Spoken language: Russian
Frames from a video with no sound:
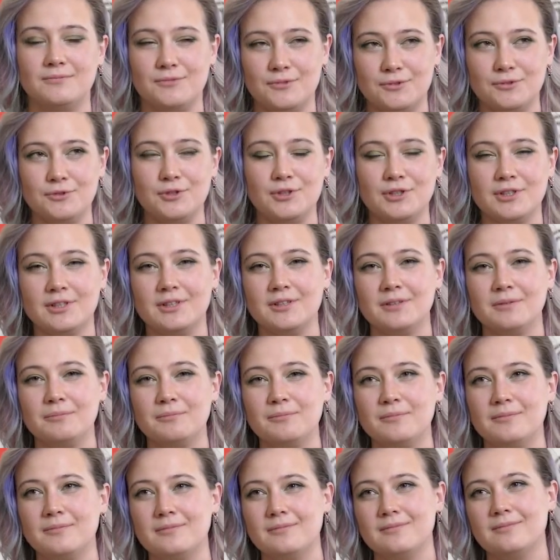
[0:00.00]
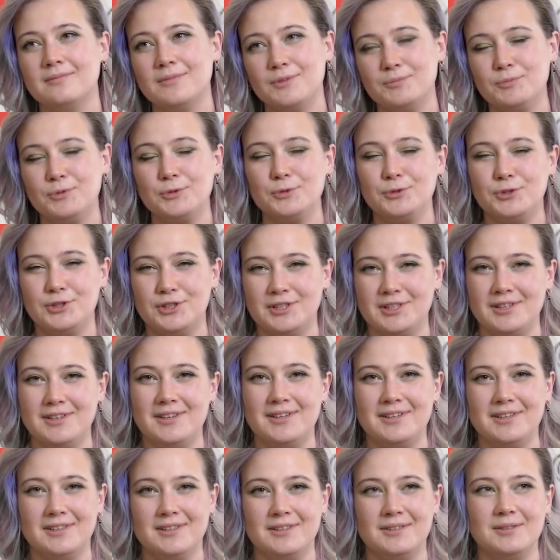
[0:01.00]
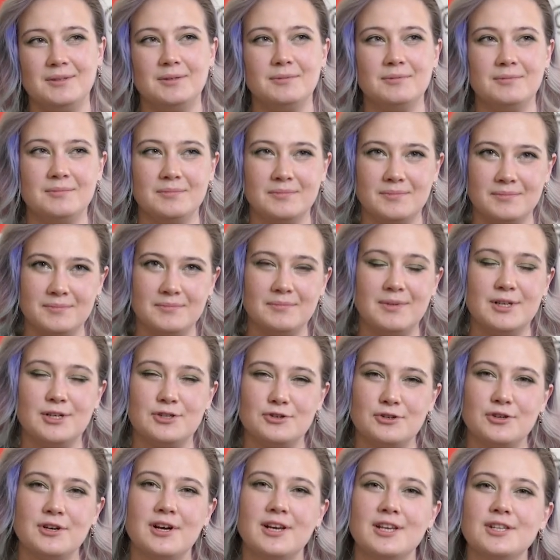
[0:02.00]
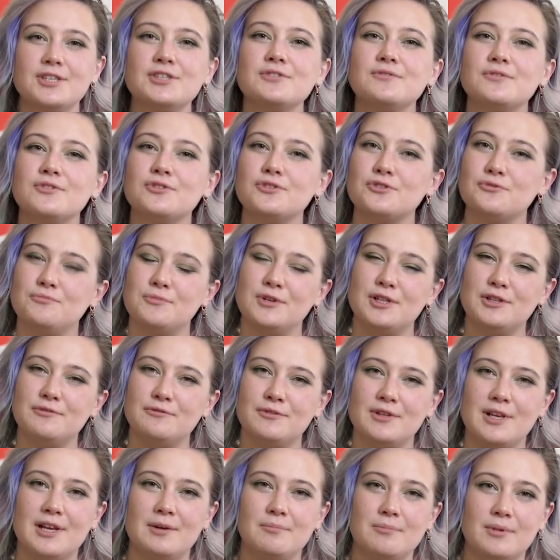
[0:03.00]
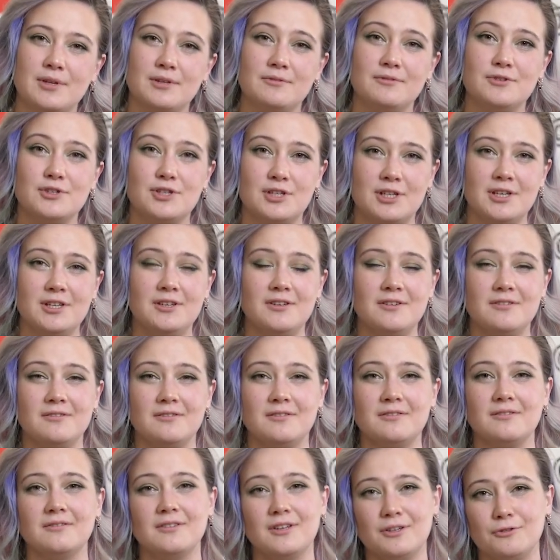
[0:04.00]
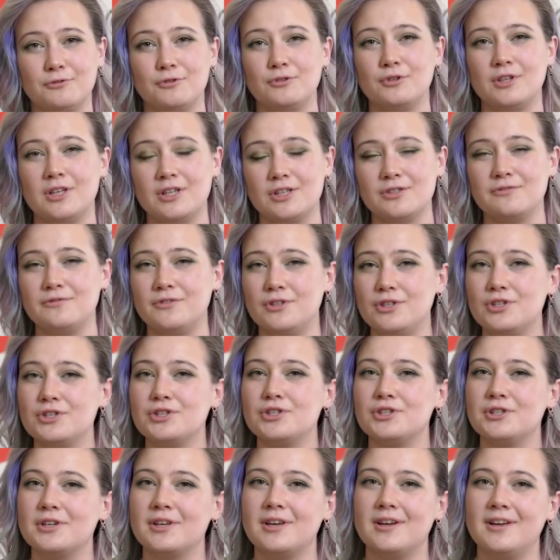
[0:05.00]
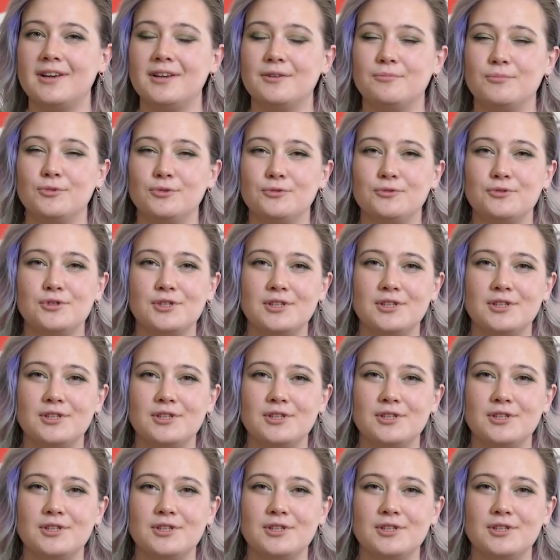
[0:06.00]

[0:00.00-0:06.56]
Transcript: Тюрина мы получили большое количество инструментов для продвижения, которые также в нынешних реалиях будут